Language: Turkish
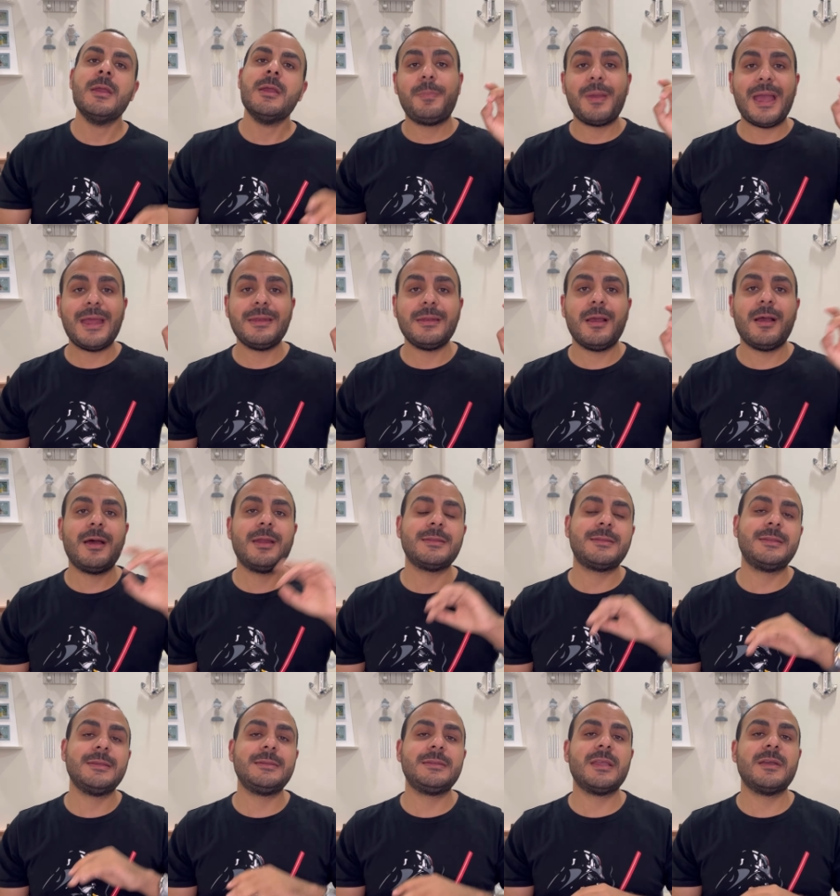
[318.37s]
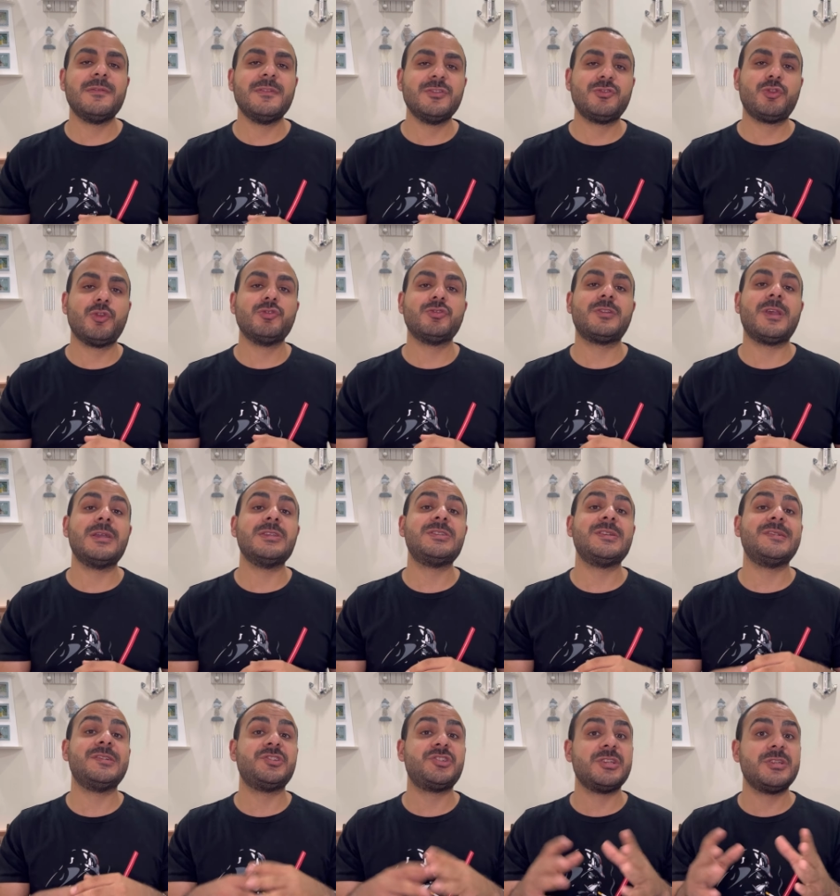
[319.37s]
Ben artık Davinson
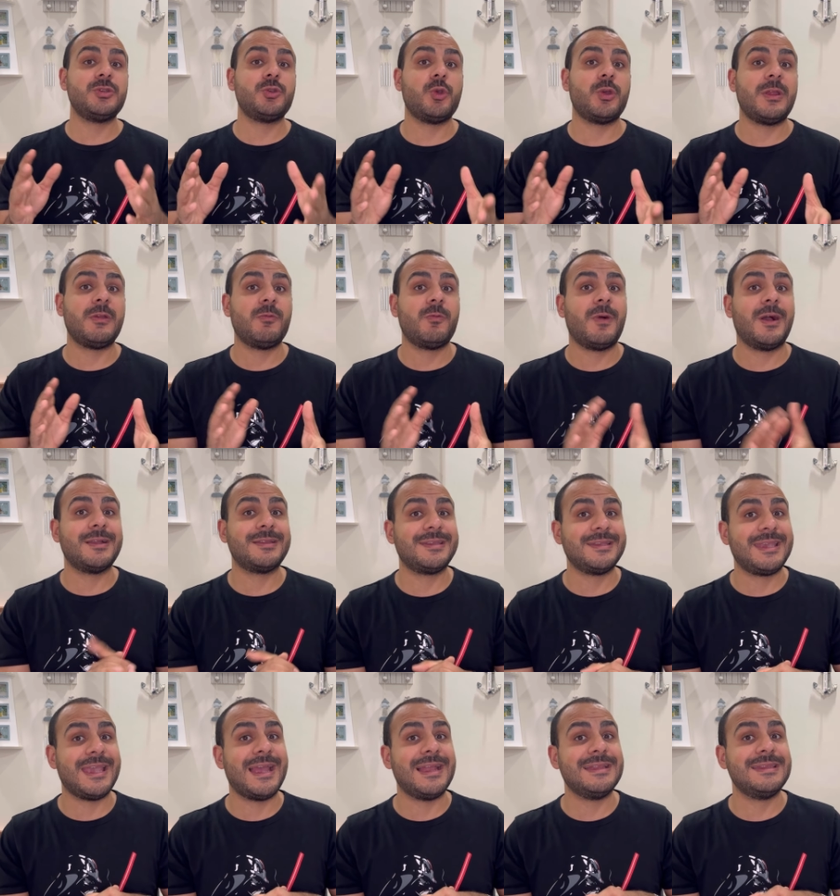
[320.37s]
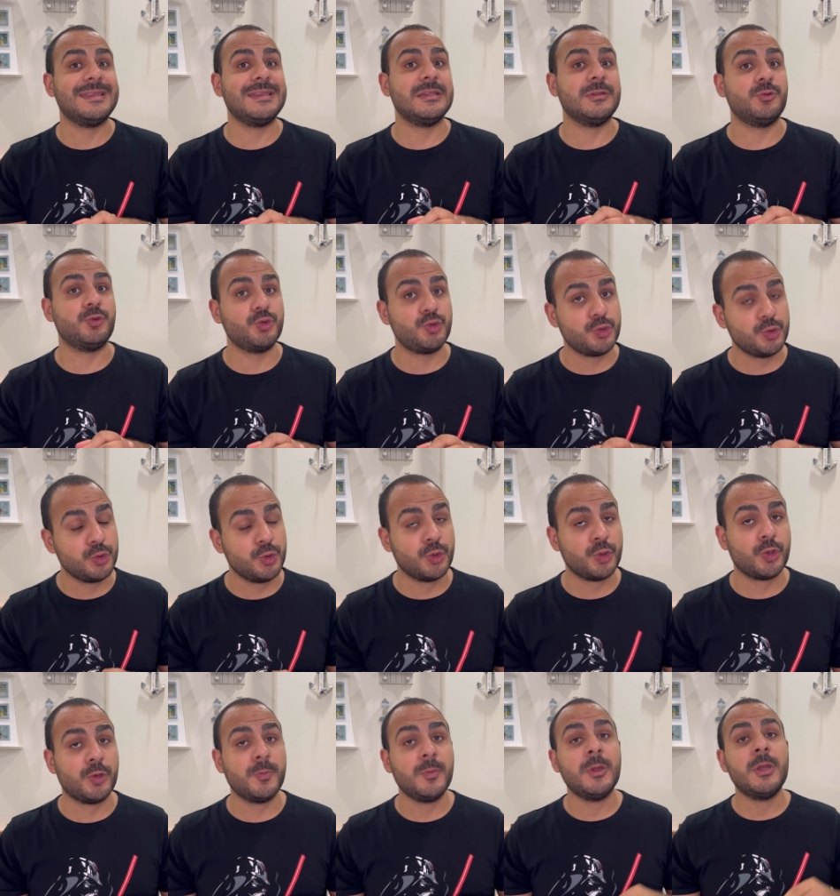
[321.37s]
Sanchez için görev vakti geldiğini
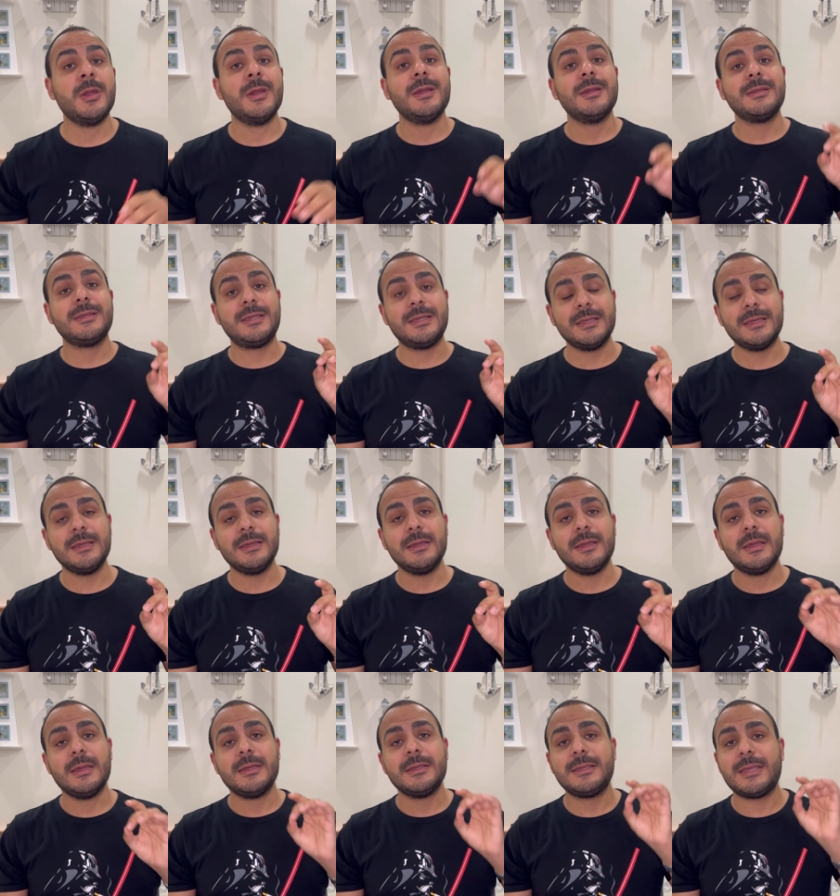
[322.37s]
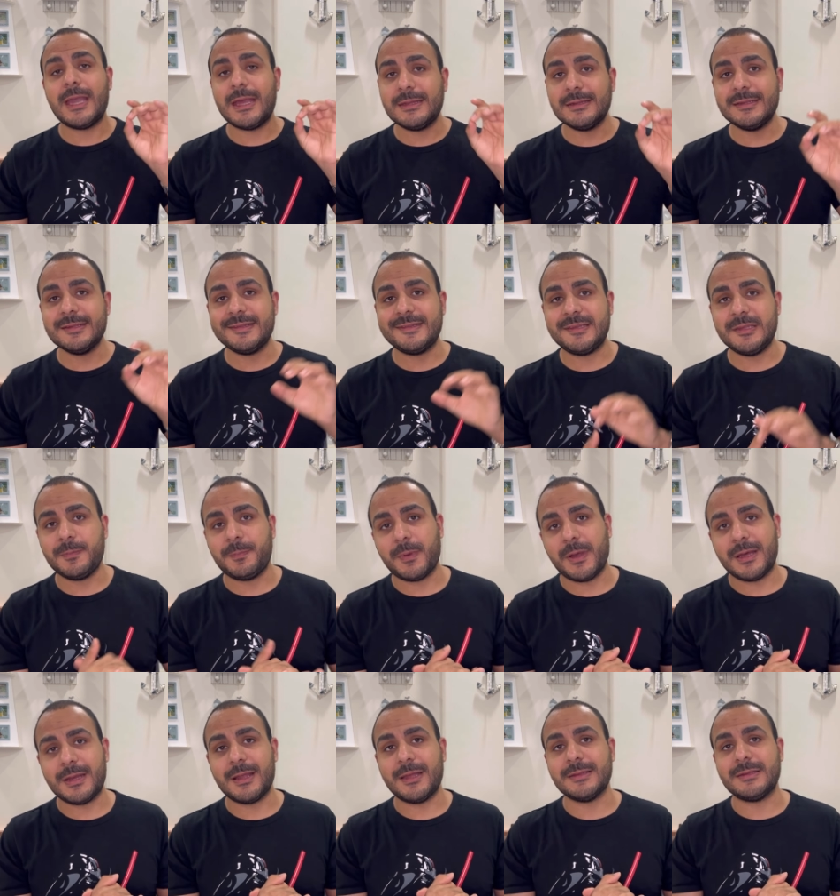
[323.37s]
düşünüyorum ki kendi
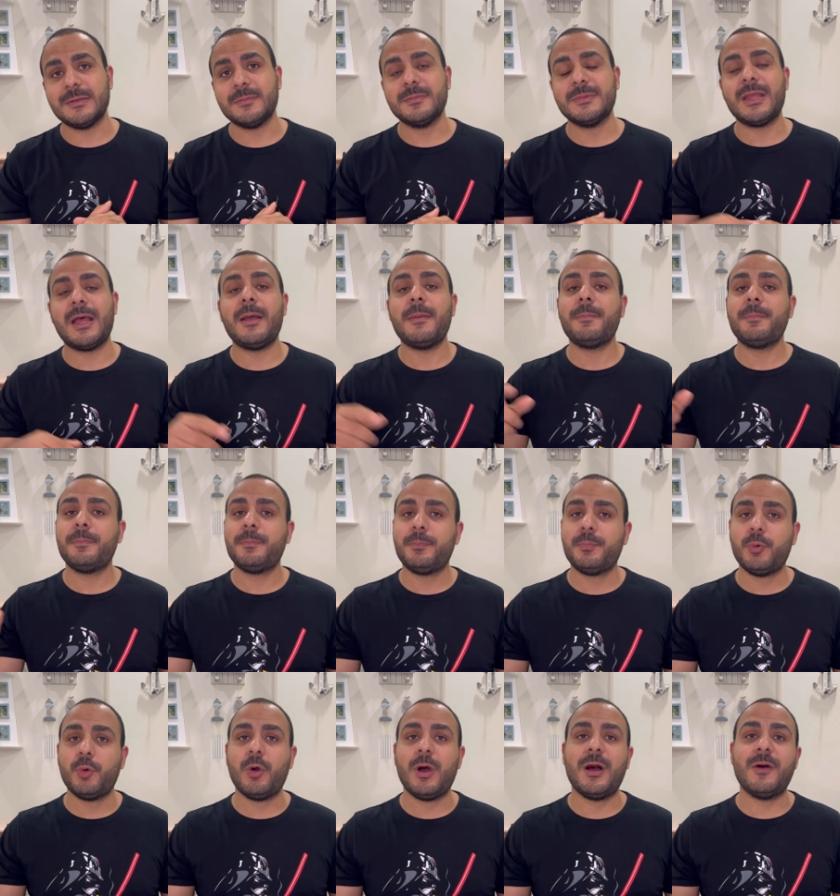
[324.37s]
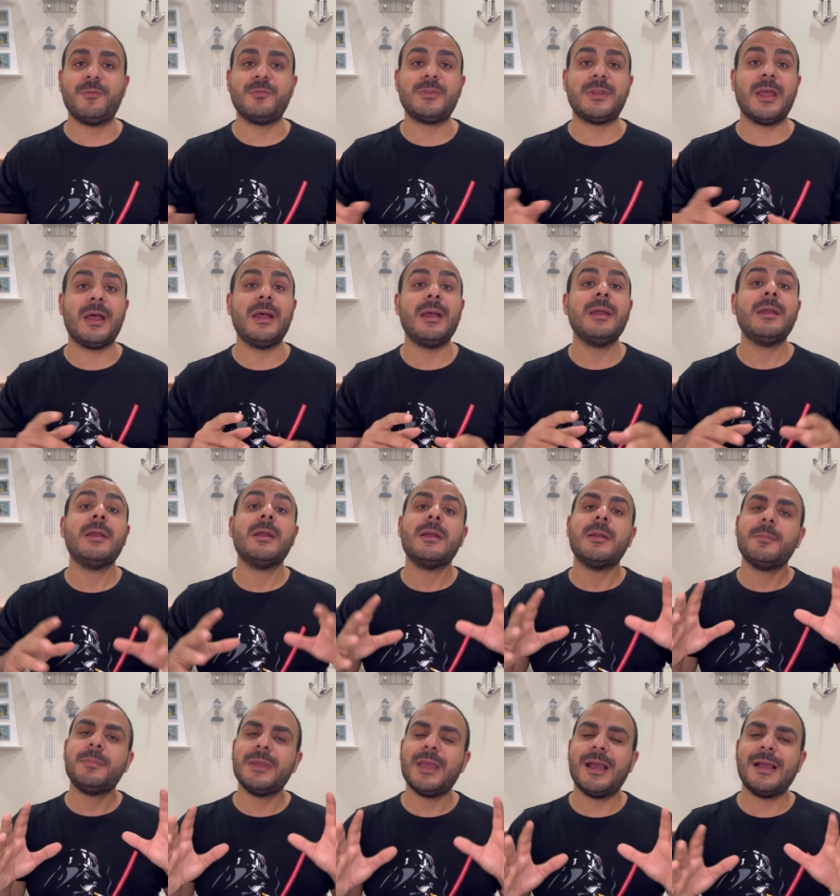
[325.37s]
istihbaratımda bu hafta
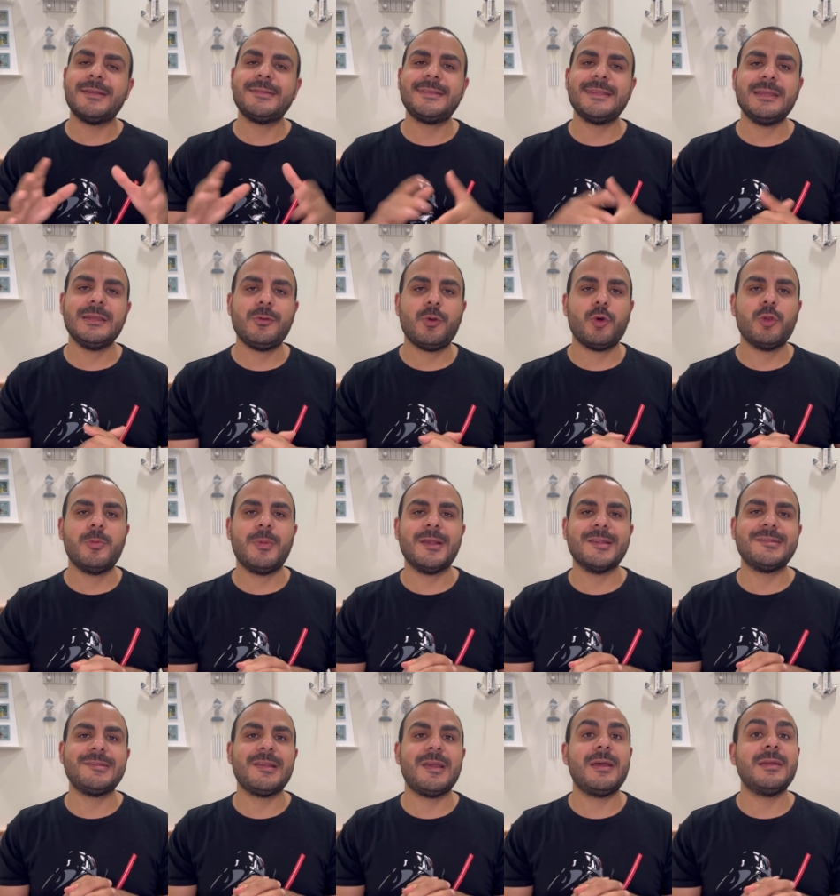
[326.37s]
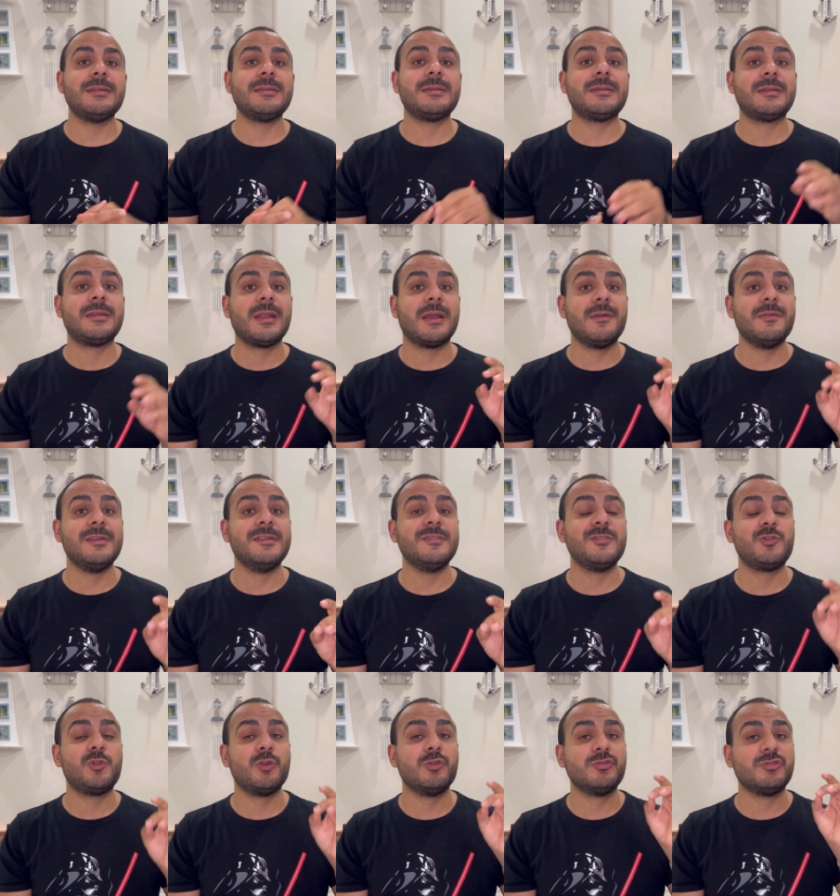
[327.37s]
bir aksilik olmazsa
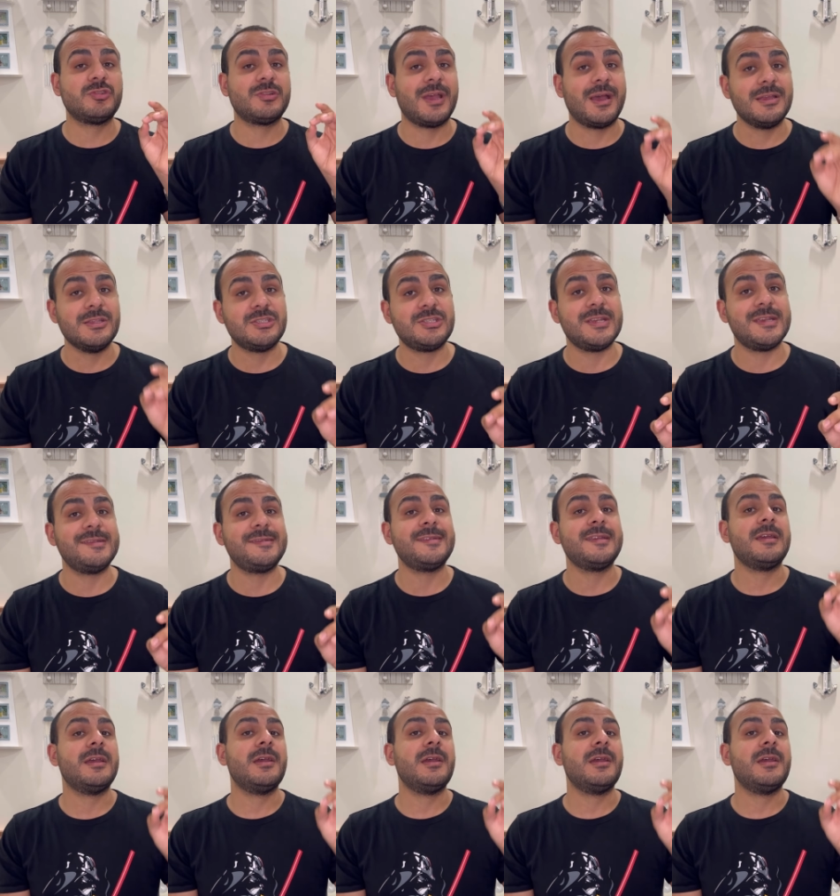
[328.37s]
Davinson Sanchez